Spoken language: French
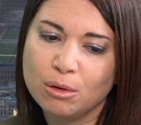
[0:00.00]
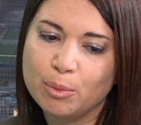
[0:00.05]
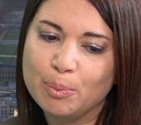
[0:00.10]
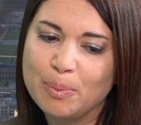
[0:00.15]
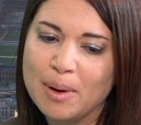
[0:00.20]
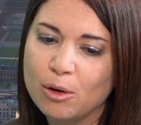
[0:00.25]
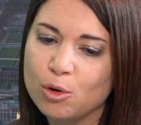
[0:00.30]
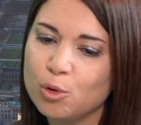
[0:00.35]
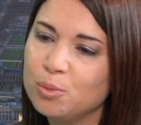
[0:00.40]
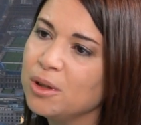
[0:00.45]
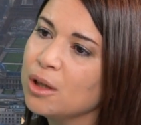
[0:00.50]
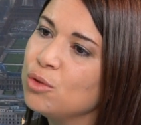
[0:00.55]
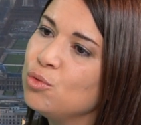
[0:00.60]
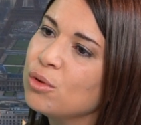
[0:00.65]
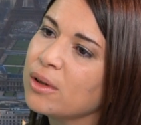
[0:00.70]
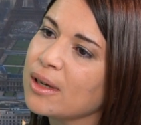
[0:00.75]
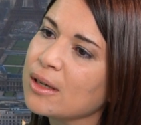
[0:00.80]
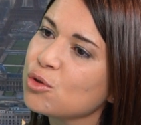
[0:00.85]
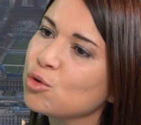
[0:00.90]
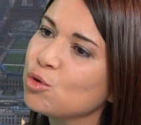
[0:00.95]
euh, par le biais du
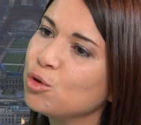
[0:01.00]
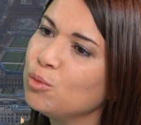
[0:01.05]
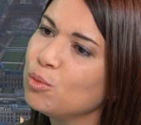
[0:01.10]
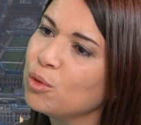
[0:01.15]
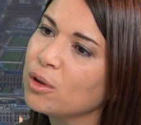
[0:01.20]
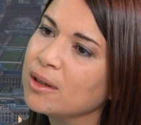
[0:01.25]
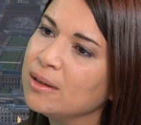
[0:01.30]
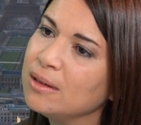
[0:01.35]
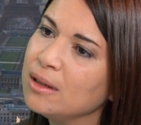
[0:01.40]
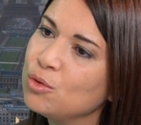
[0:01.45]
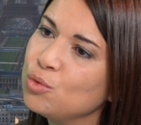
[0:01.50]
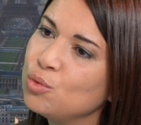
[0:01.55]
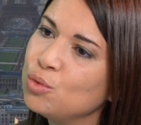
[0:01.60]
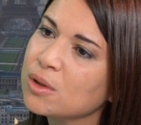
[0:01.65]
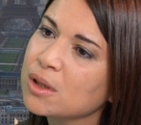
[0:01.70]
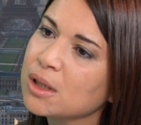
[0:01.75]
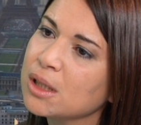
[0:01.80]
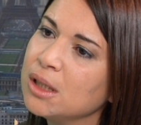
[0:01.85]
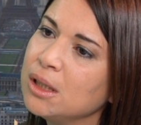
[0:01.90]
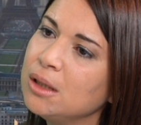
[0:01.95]
questionnement et des
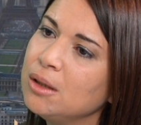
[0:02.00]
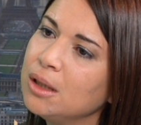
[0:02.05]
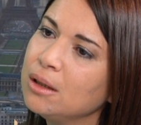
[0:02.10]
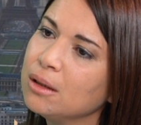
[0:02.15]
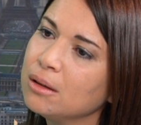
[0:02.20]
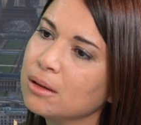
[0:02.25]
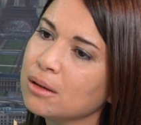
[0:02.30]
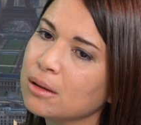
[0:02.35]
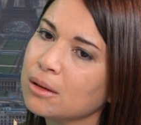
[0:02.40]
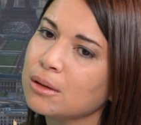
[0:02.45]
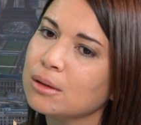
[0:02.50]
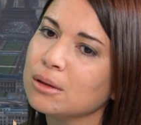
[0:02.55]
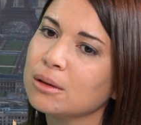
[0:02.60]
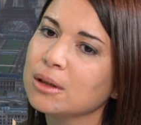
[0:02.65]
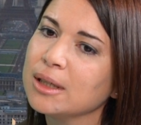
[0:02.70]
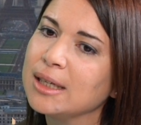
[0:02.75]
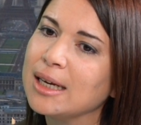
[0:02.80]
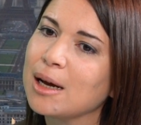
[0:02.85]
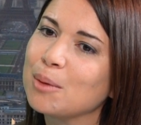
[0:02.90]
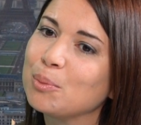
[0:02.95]
outils, euh,
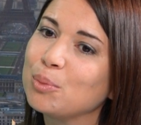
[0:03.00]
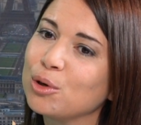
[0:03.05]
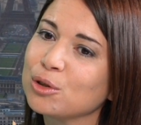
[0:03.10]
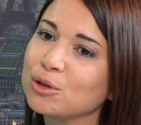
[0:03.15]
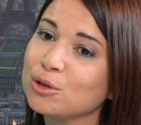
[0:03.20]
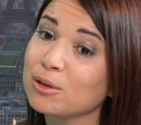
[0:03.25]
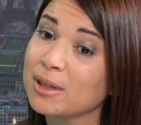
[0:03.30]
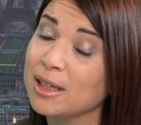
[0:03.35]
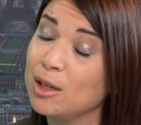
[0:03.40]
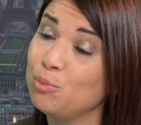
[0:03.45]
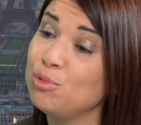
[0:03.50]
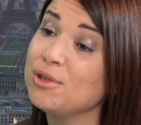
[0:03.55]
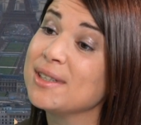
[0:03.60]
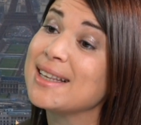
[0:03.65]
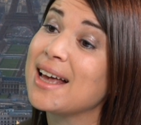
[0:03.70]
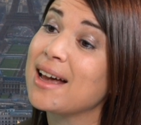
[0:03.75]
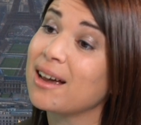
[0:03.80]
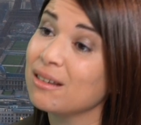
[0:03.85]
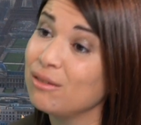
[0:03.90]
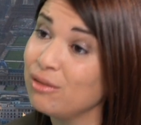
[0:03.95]
il est important qu'il puisse
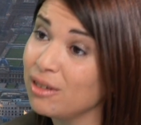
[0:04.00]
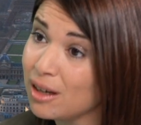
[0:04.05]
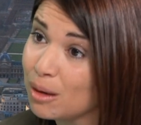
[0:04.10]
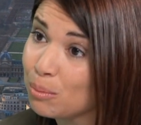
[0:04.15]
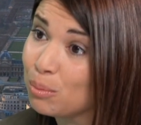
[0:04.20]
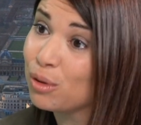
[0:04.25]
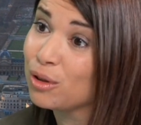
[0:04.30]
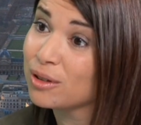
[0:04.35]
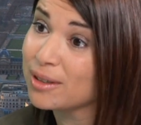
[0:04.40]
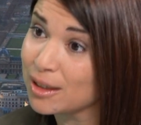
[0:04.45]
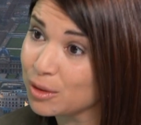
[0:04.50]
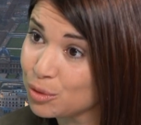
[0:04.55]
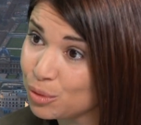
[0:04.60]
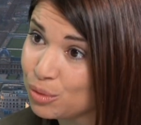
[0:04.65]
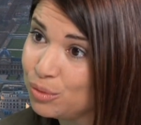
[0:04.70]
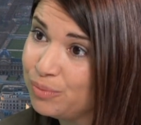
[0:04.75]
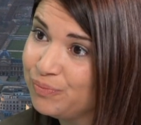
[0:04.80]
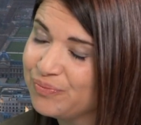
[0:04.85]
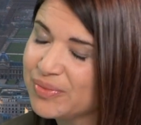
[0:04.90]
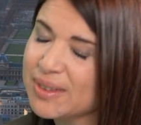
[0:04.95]
arriver à un plan
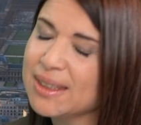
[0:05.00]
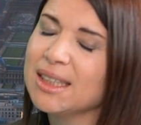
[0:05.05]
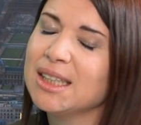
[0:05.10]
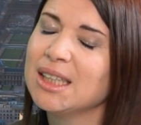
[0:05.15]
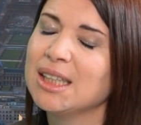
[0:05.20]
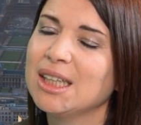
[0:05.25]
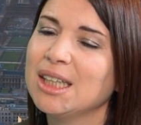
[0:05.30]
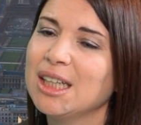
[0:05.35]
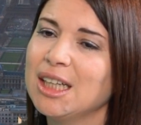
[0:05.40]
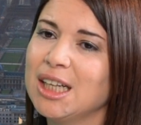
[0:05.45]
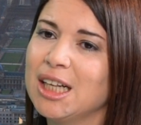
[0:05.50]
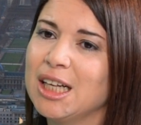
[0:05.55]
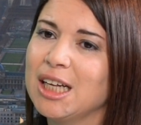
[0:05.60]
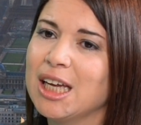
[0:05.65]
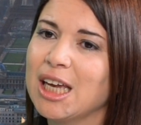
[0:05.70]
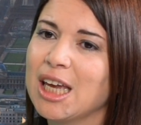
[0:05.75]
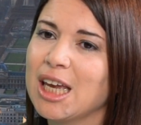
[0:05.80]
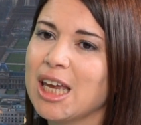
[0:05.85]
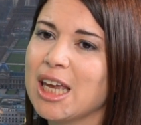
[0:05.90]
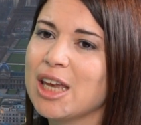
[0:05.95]
d'action. Mhm.
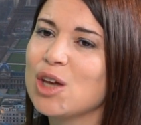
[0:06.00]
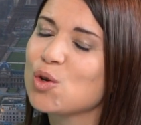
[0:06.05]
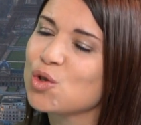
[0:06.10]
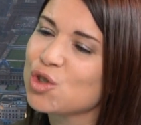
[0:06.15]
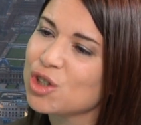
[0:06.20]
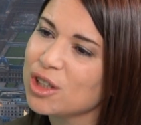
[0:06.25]
Et en